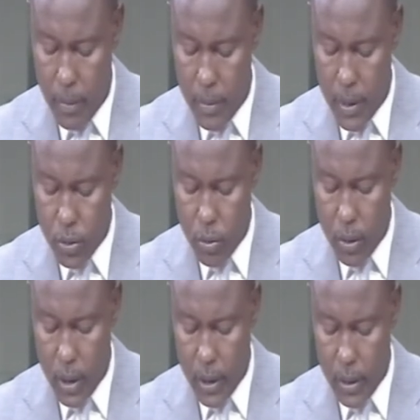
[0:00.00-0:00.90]

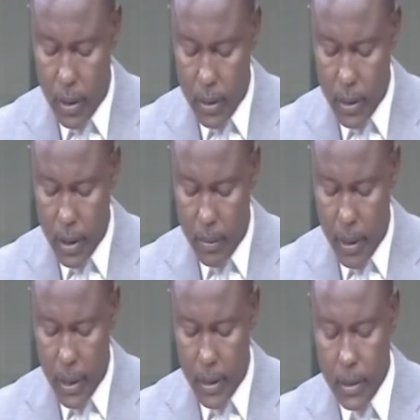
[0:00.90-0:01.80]
بسلطة تنظيم
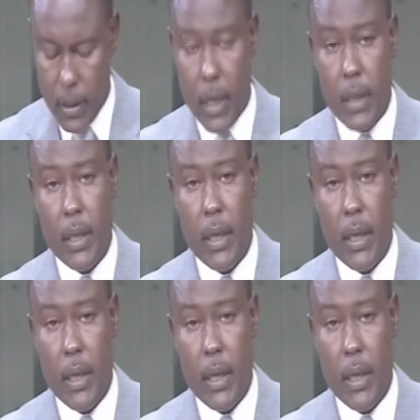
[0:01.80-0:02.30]
الاتصالات